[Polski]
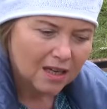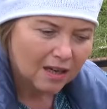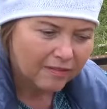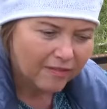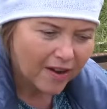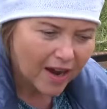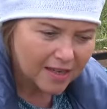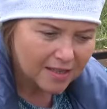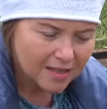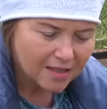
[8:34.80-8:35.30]

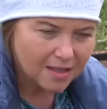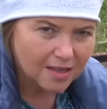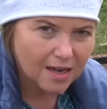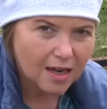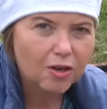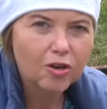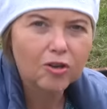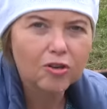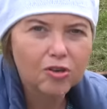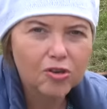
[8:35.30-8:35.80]
Chwasty
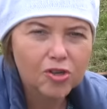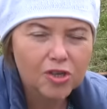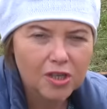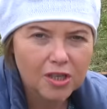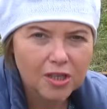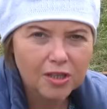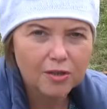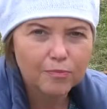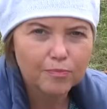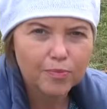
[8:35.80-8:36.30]
jako
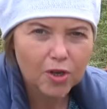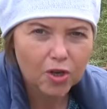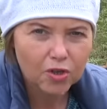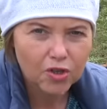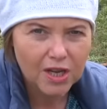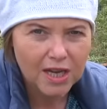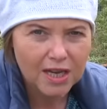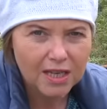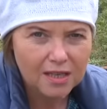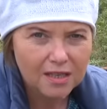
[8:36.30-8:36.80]
rośliny
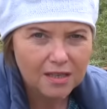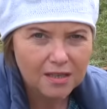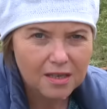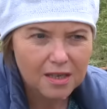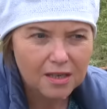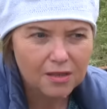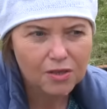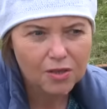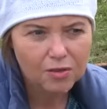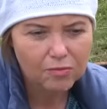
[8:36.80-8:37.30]

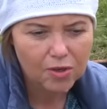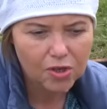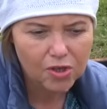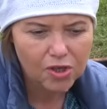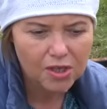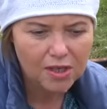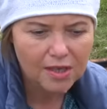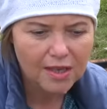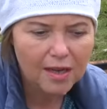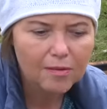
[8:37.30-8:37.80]
pionierskie są
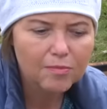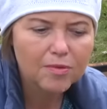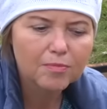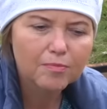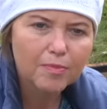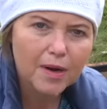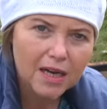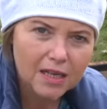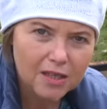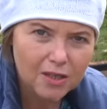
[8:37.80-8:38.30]
roślinami
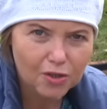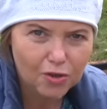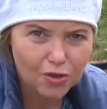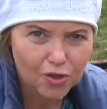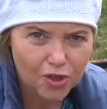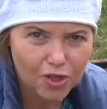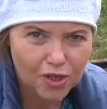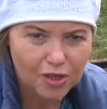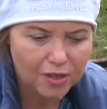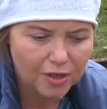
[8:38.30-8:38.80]
bardzo
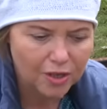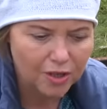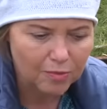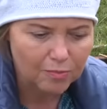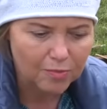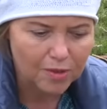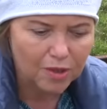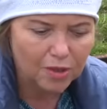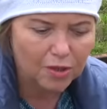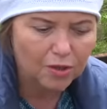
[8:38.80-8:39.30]

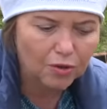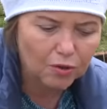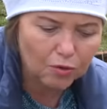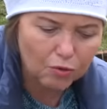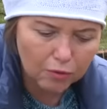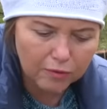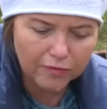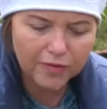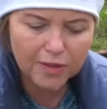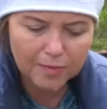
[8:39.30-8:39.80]
silnymi. Ich
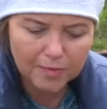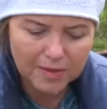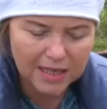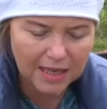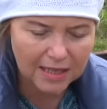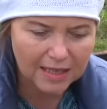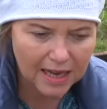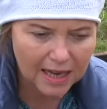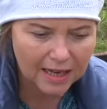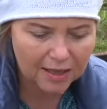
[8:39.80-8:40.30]
głównym
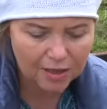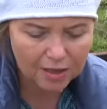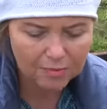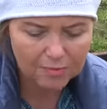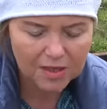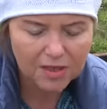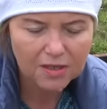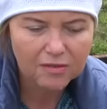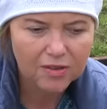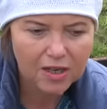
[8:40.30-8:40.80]
zadaniem
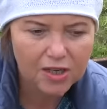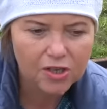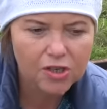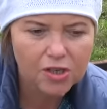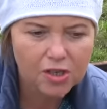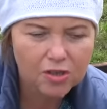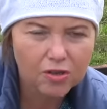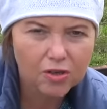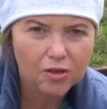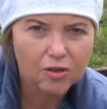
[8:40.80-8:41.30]
jest
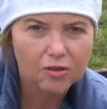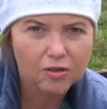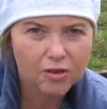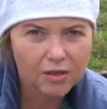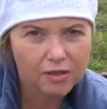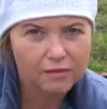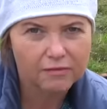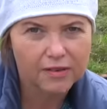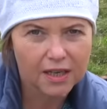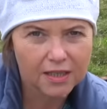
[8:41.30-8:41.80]
właśnie to
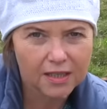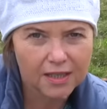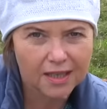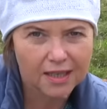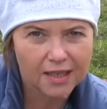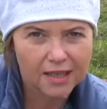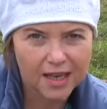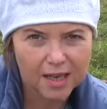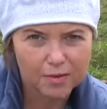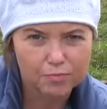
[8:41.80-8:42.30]
okrywanie
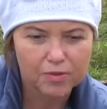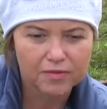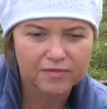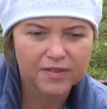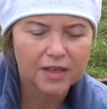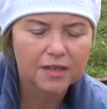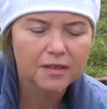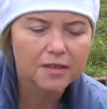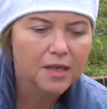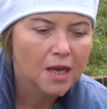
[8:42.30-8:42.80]
gleby,
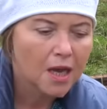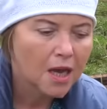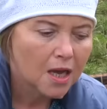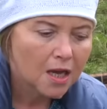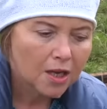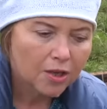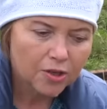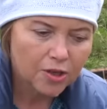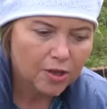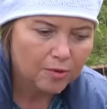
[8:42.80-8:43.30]
więc
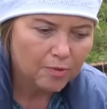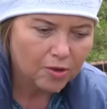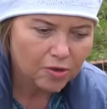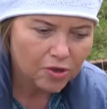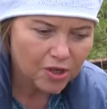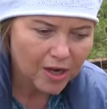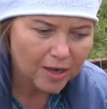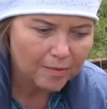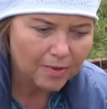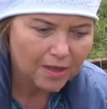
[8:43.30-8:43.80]
nie
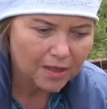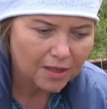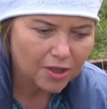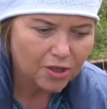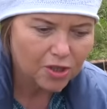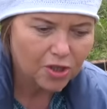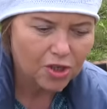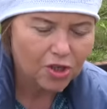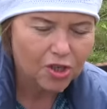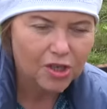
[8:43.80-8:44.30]
możemy
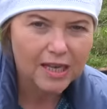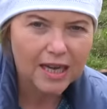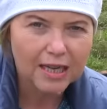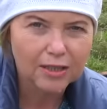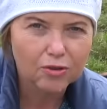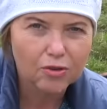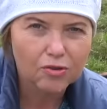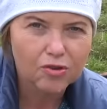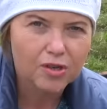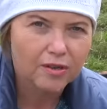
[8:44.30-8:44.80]
liczyć na
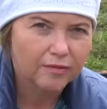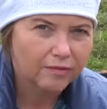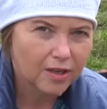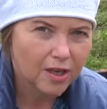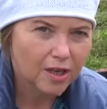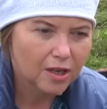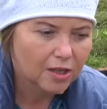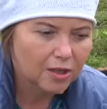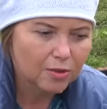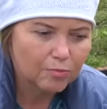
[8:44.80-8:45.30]
to, że
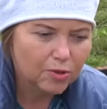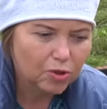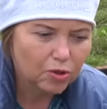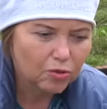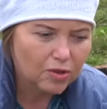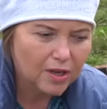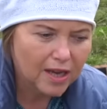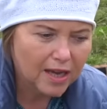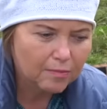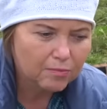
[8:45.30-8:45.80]

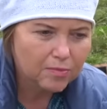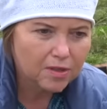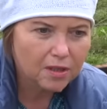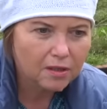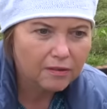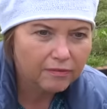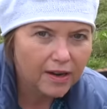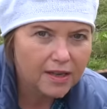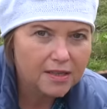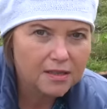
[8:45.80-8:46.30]
wyeliminujemy
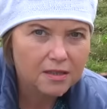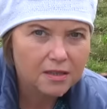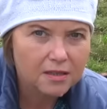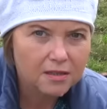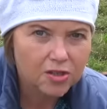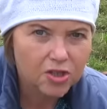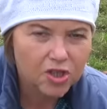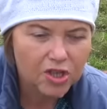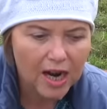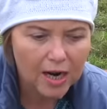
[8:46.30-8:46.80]
chwasty
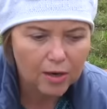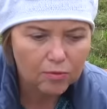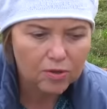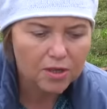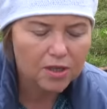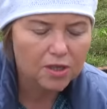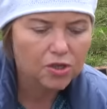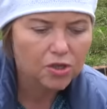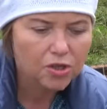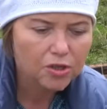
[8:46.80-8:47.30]
z
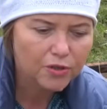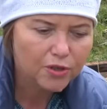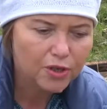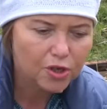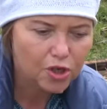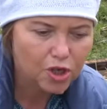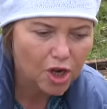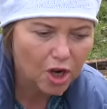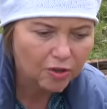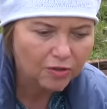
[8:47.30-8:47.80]
działki czy z
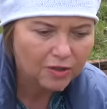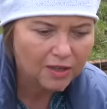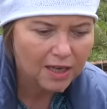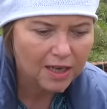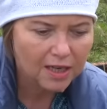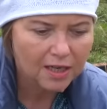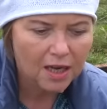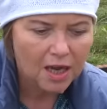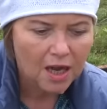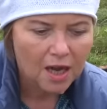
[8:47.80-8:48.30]

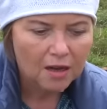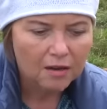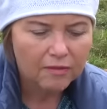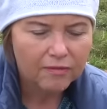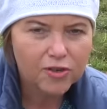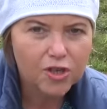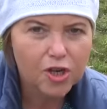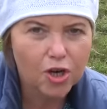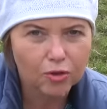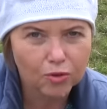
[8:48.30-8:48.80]
grządek
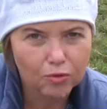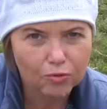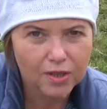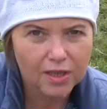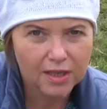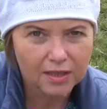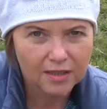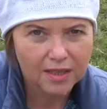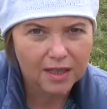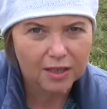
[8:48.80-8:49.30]
w ciągu
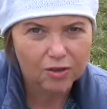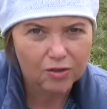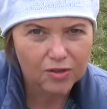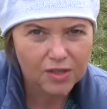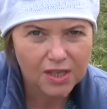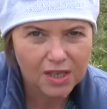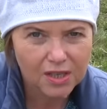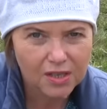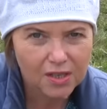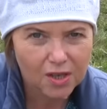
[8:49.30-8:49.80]
jednego
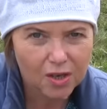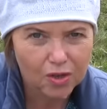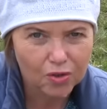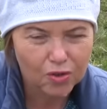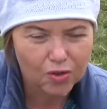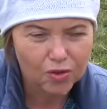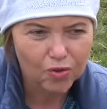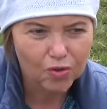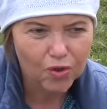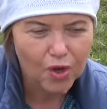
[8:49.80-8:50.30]

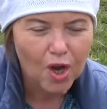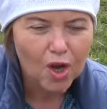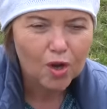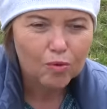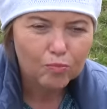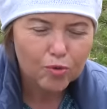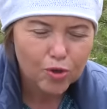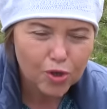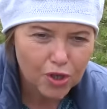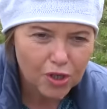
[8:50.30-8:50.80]
sezonu.
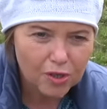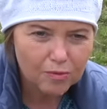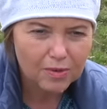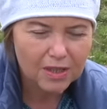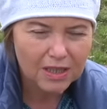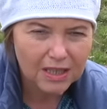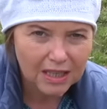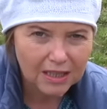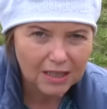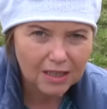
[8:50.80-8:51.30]

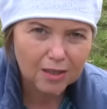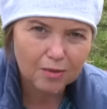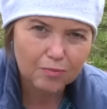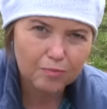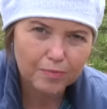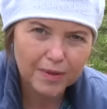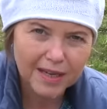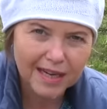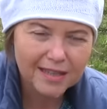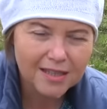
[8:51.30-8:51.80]
Musimy nad tym
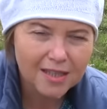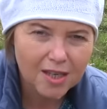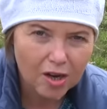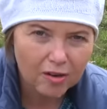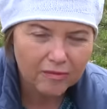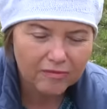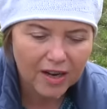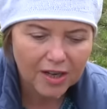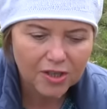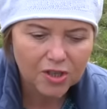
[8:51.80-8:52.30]

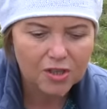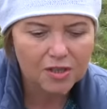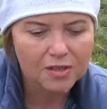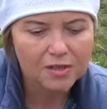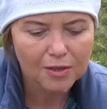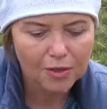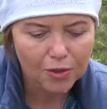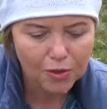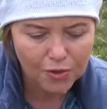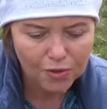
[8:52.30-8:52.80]
pracować i
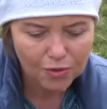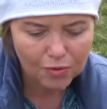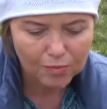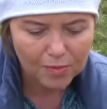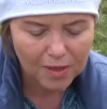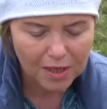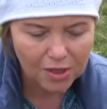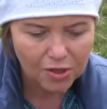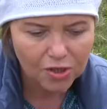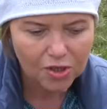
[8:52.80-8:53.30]

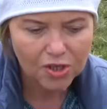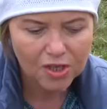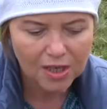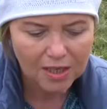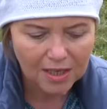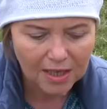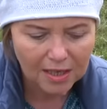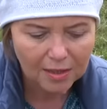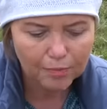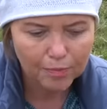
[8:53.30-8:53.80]
zrozumieć, że
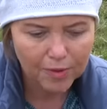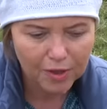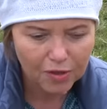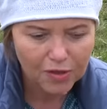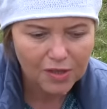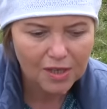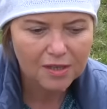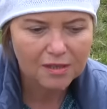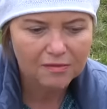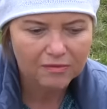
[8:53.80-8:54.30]
ten
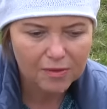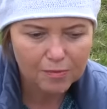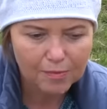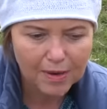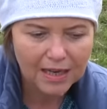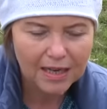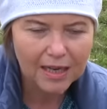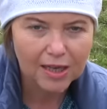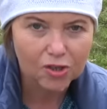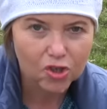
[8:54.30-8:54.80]
proces
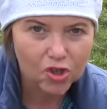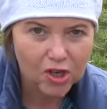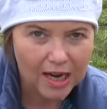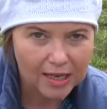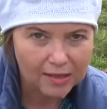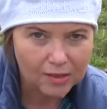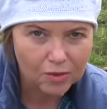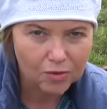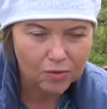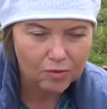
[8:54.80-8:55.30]
wymaga
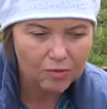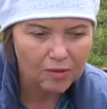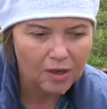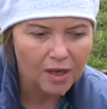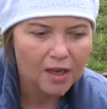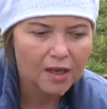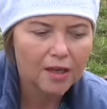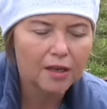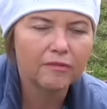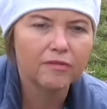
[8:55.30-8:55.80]
czasu
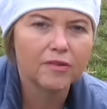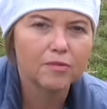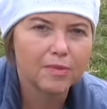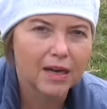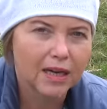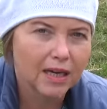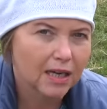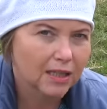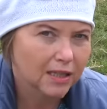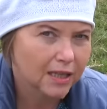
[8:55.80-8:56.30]
i
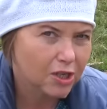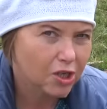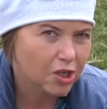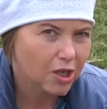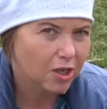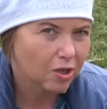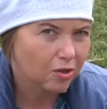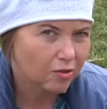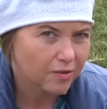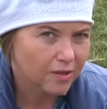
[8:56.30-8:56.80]
wymaga
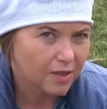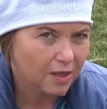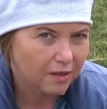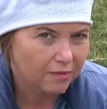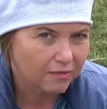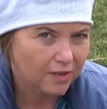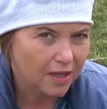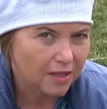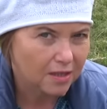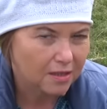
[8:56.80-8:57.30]
naszej
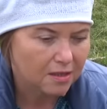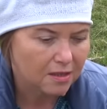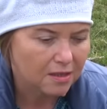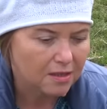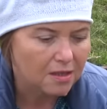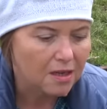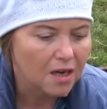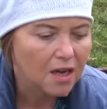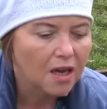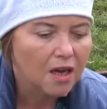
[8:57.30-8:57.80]

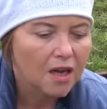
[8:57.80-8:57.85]
konsekwencji.